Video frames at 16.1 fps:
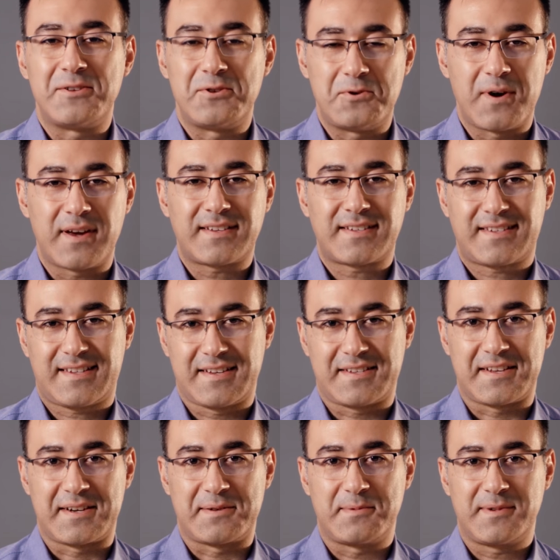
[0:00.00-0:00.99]
UX
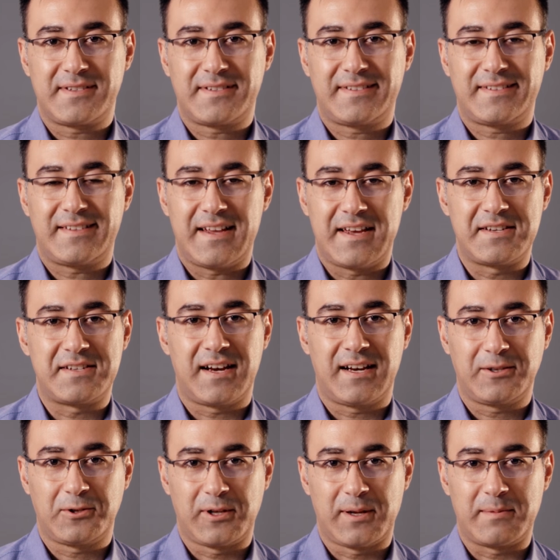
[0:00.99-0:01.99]
tasarımı
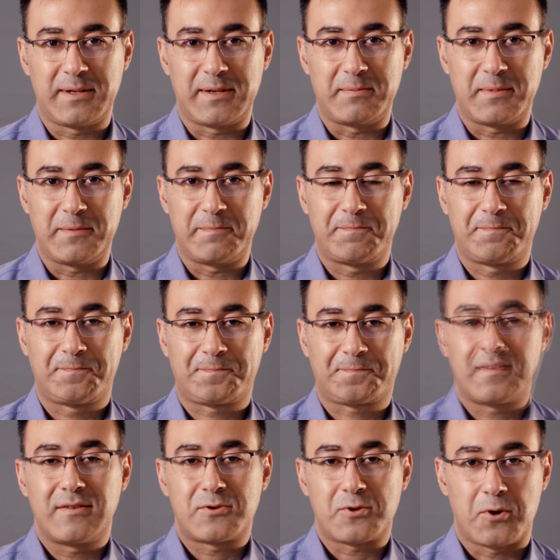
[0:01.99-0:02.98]
agile olabilir mi?
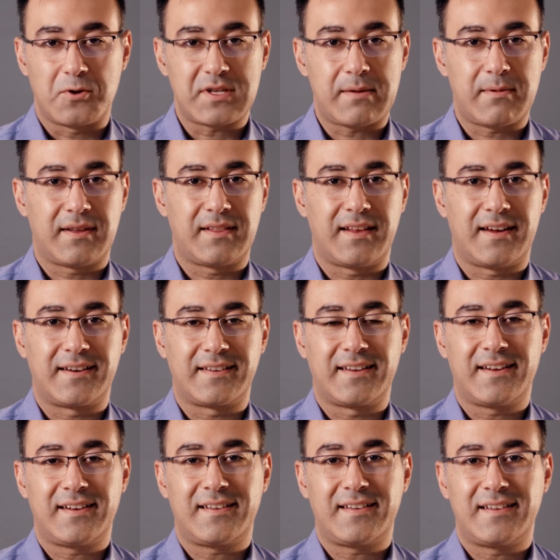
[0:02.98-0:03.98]
Son
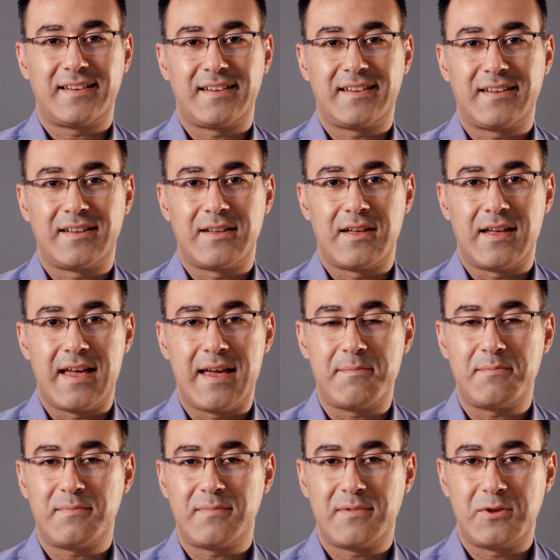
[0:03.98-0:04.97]
zamanlarda
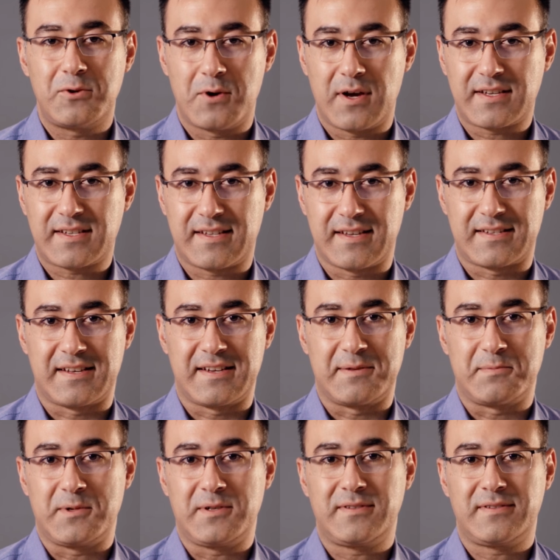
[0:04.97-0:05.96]
hem UX
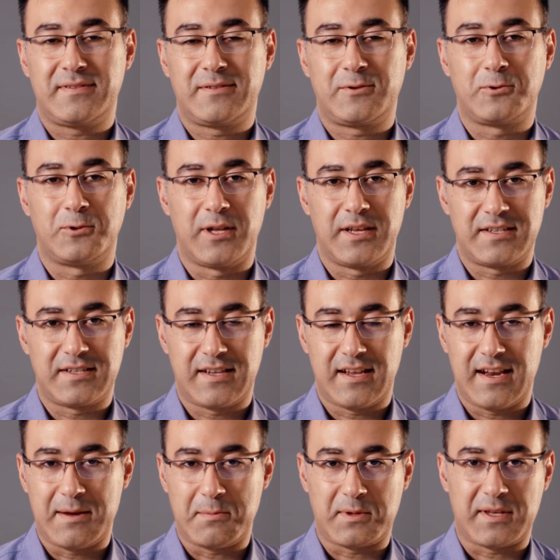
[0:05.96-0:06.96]
tasarımı, kullanıcı
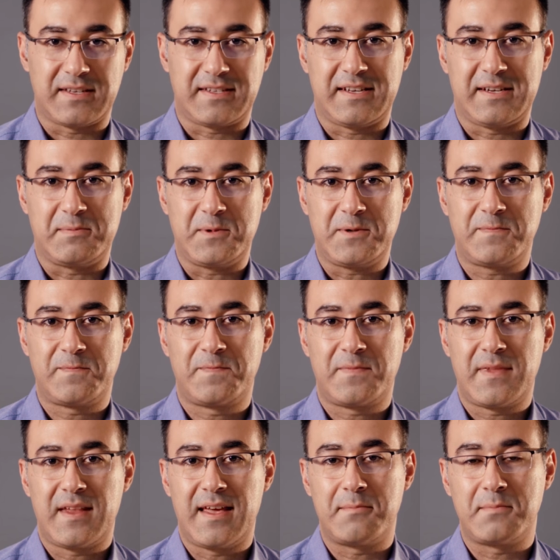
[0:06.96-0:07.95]
deneyimi tasarımı
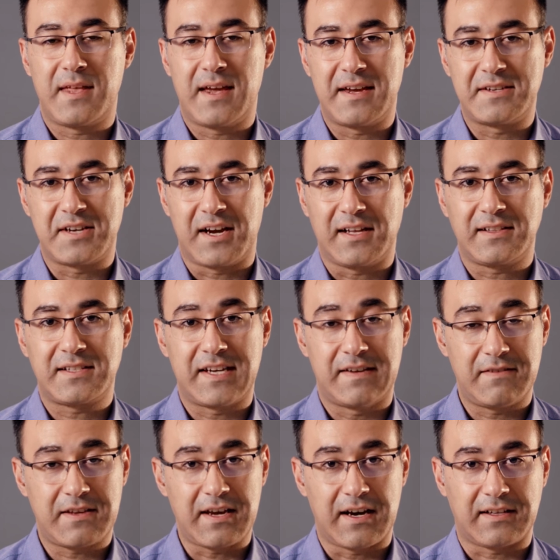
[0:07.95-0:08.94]
hem de agile,
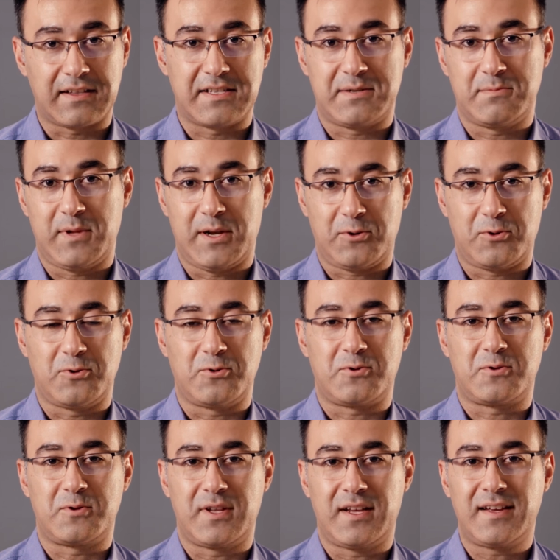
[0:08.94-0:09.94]
çevik yaklaşımlar
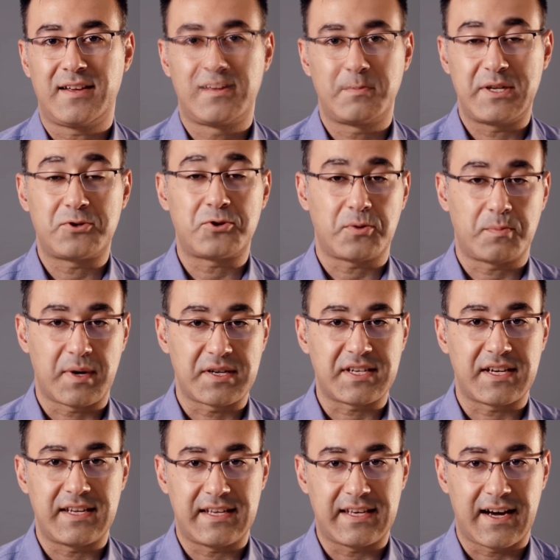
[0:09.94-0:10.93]
konusunda birçok
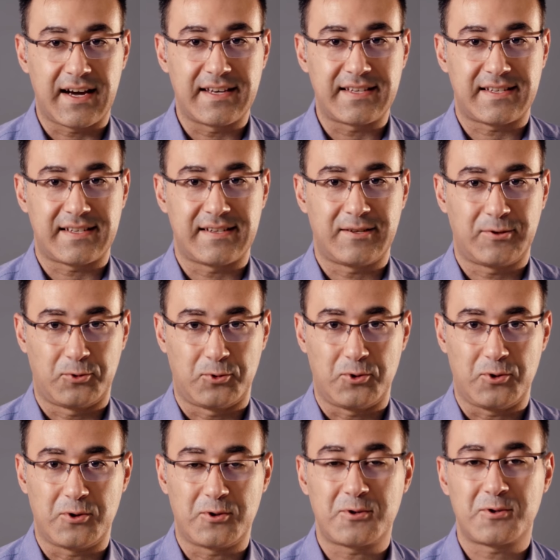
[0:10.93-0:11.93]
başarı hikayesi
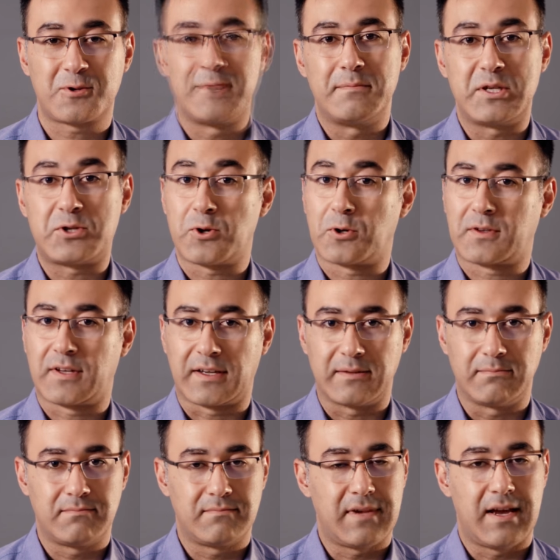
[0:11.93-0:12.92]
duyuyoruz. Birçok
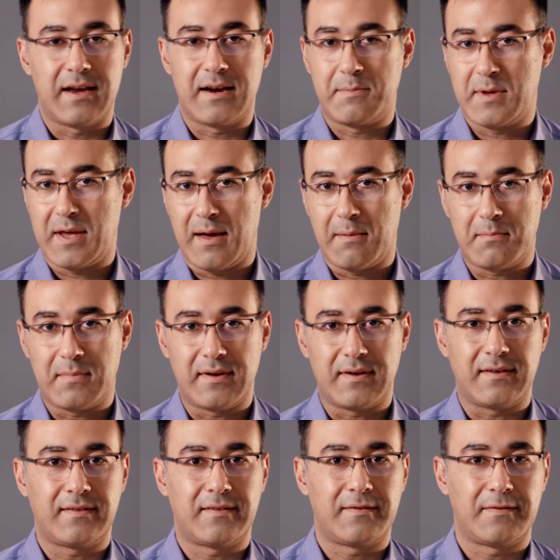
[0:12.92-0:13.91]
takım,
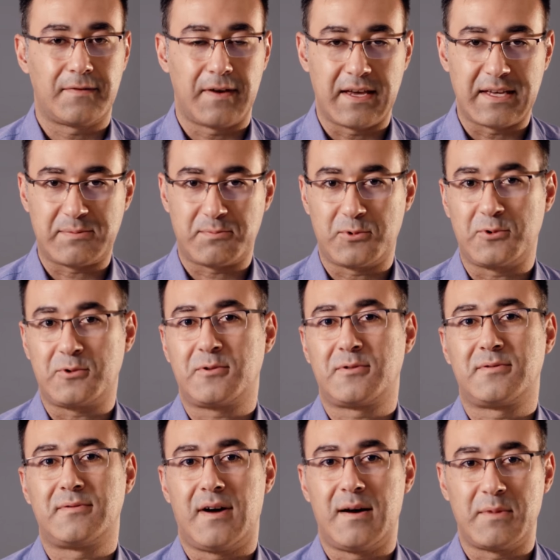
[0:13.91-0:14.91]
Airbnb, Facebook,
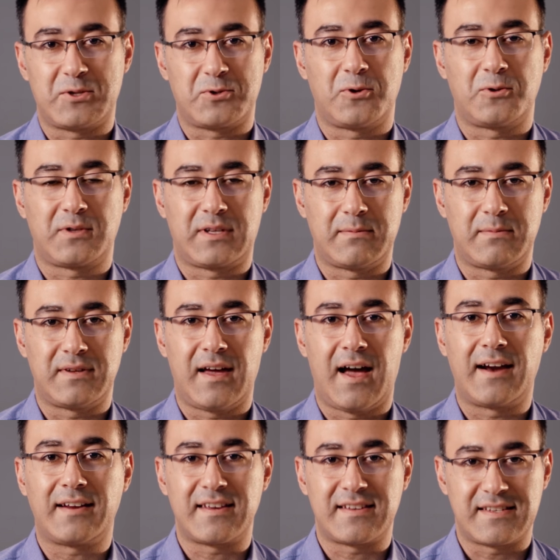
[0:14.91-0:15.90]
Amazon gibi
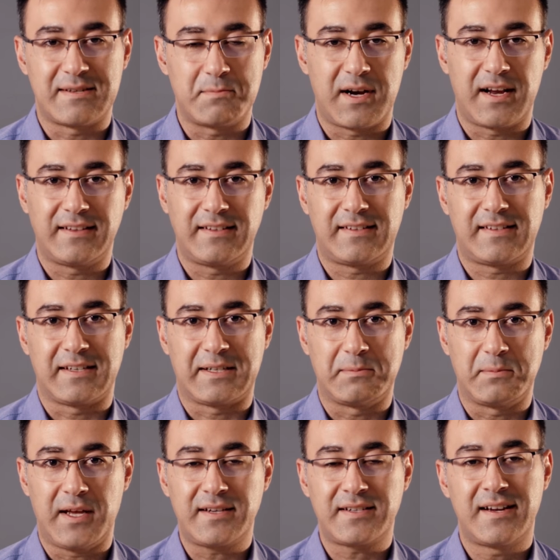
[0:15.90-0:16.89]
herkesin imrendiği
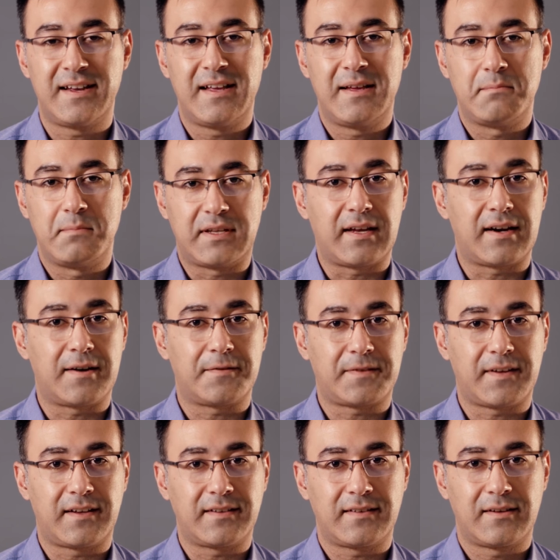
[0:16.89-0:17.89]
takımlar bir
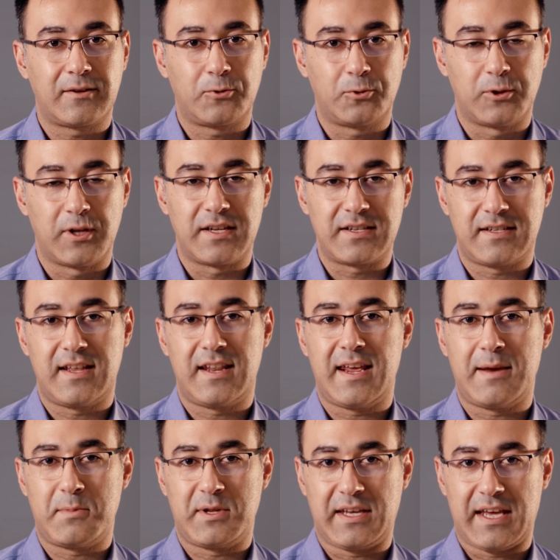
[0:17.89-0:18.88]
taraftan kullanıcı
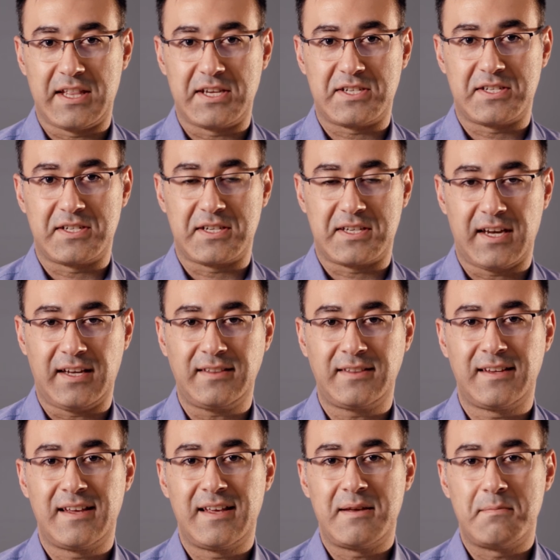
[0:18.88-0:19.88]
deneyimini geliştirirken
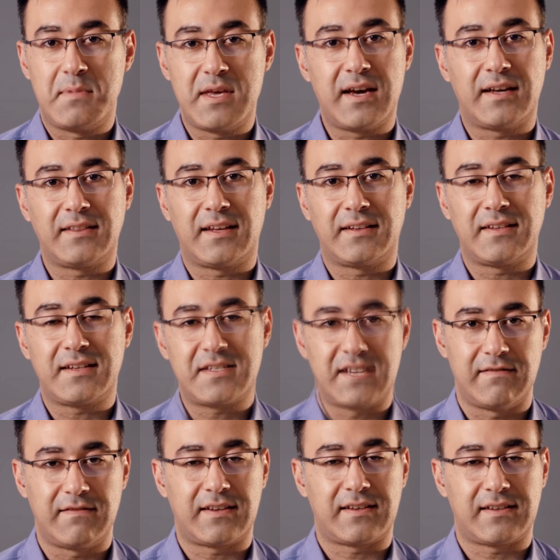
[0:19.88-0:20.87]
bir yandan da
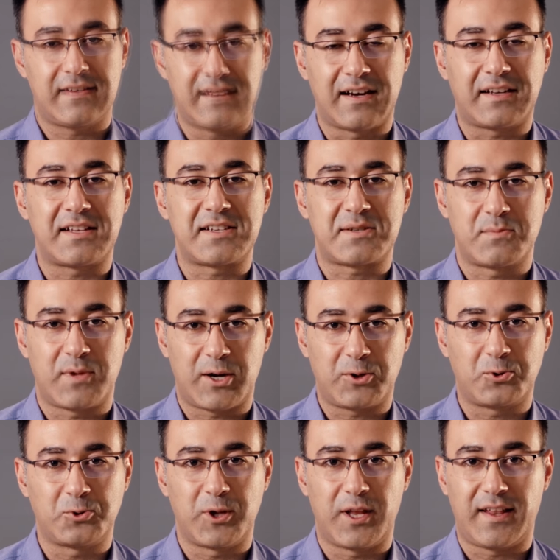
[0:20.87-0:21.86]
çevik
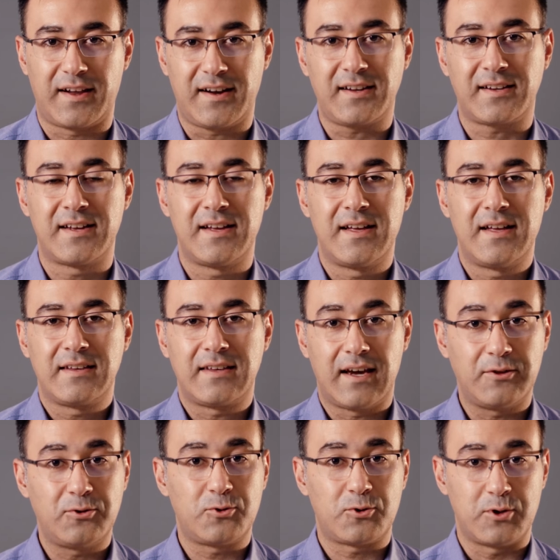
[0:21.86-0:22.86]
yaklaşımlar kullanarak
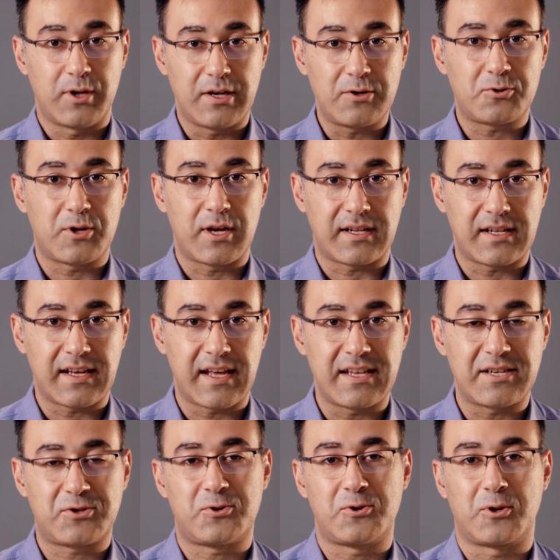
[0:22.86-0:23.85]
kendi ürünlerini sürekli
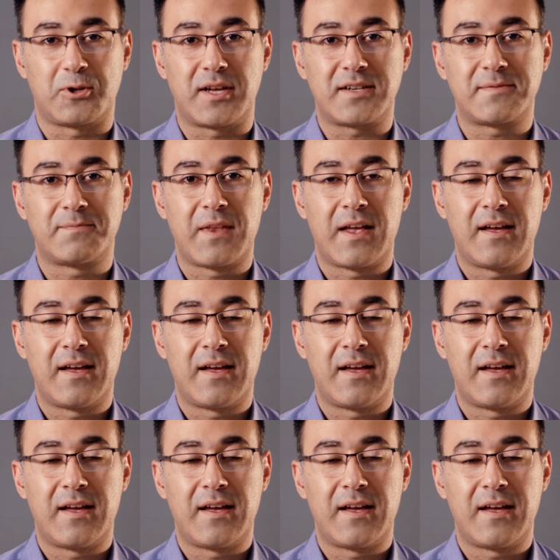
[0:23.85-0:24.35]
geliştiriyorlar.